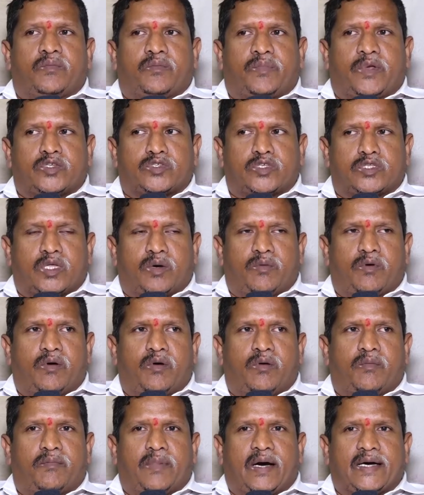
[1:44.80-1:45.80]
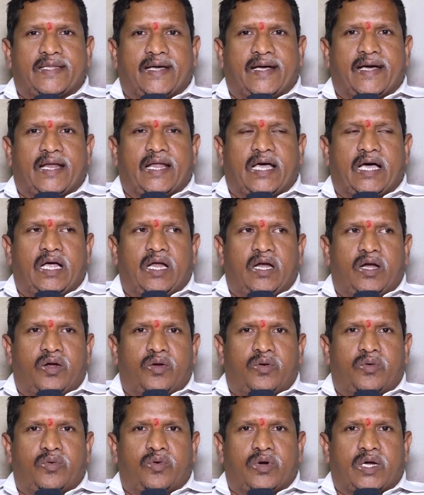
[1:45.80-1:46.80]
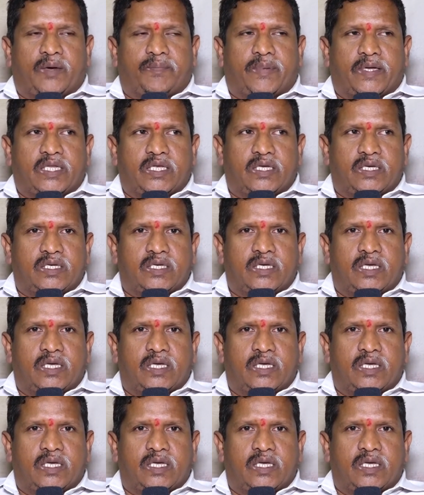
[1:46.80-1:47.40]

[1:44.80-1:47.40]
ప్రస్తుతం మా దగ్గర నూట పది